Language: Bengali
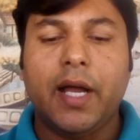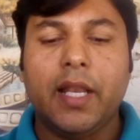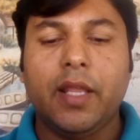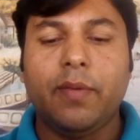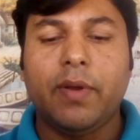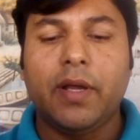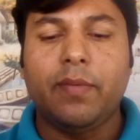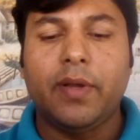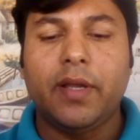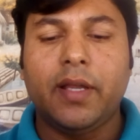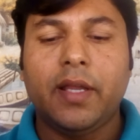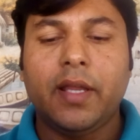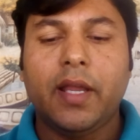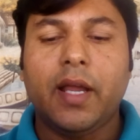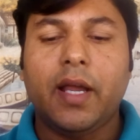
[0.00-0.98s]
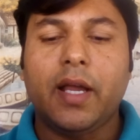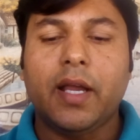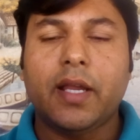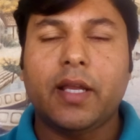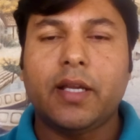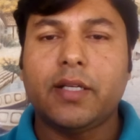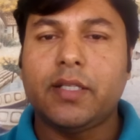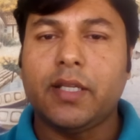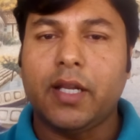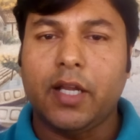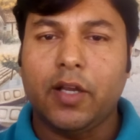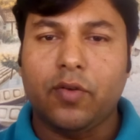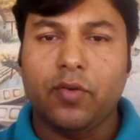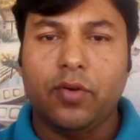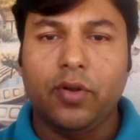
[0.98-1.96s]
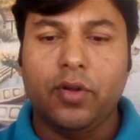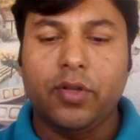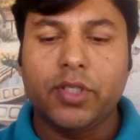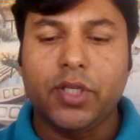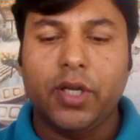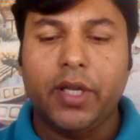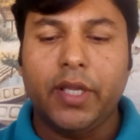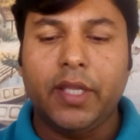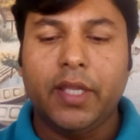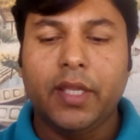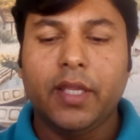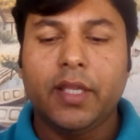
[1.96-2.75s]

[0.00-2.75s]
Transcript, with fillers: আলিবাবা আকাশ যারা করল জয়